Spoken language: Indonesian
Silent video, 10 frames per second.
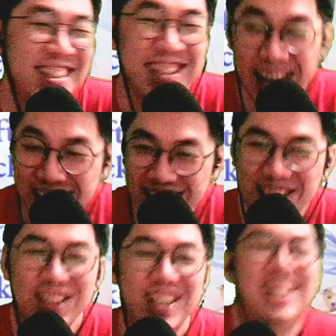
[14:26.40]
Jahat ya
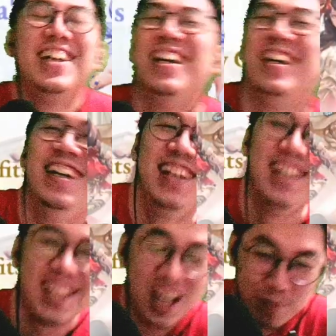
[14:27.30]
gue.
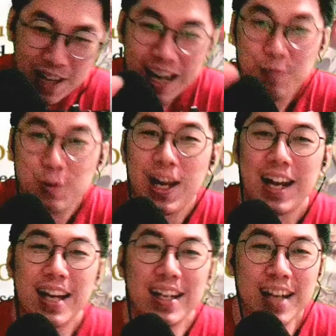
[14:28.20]
ya berharap nular
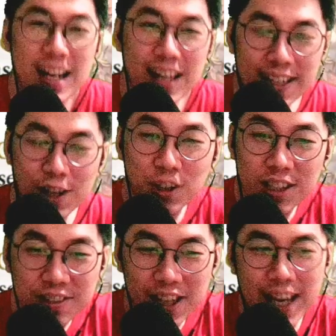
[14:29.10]
lah ke kalian ya
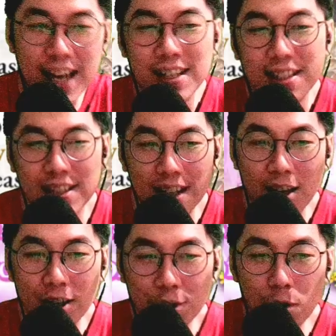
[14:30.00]
hoki gue ya.
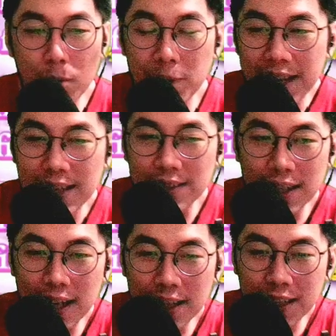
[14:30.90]
Kalau gitu gue pamit ya.
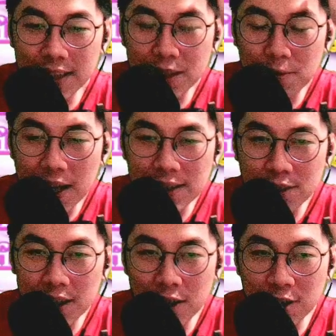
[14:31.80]
Sekali lagi terima kasih
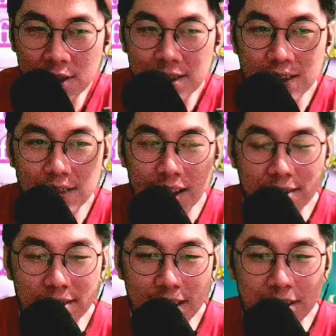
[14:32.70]
yang udah nonton. See you in the
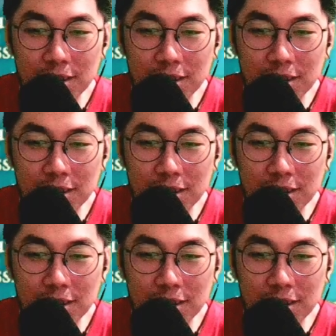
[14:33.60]
next video.